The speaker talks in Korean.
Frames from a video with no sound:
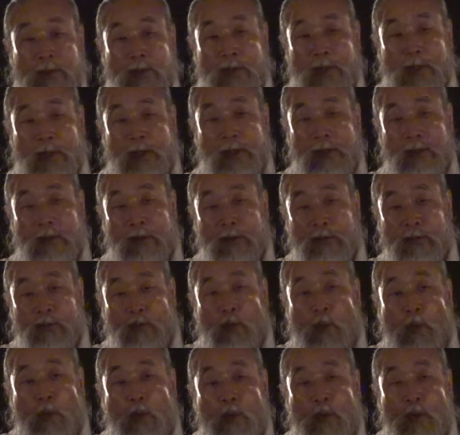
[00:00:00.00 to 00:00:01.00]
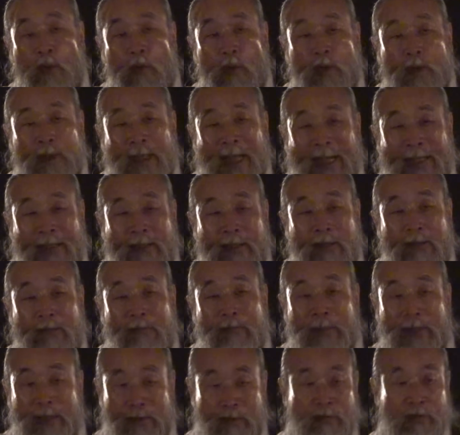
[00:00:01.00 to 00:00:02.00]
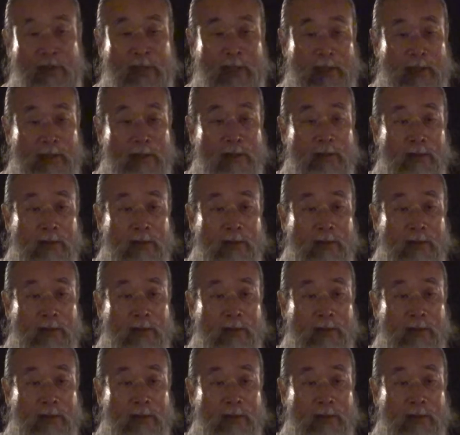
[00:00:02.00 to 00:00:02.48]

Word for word: 이 도를 닦던 민족이에요.